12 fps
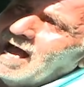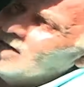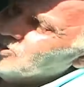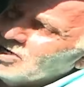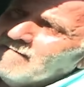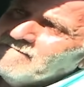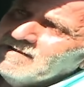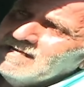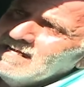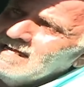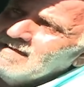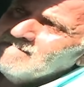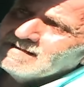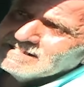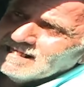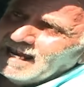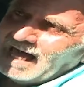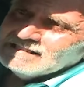اشرب لي
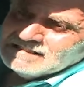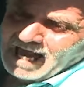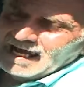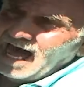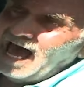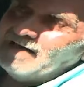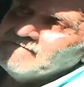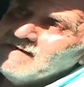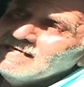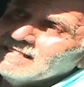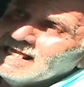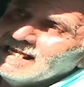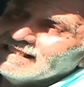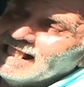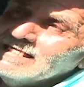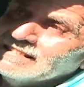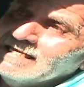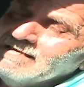بس العطر على احفادي
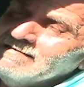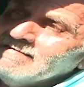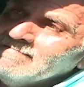الثلاثه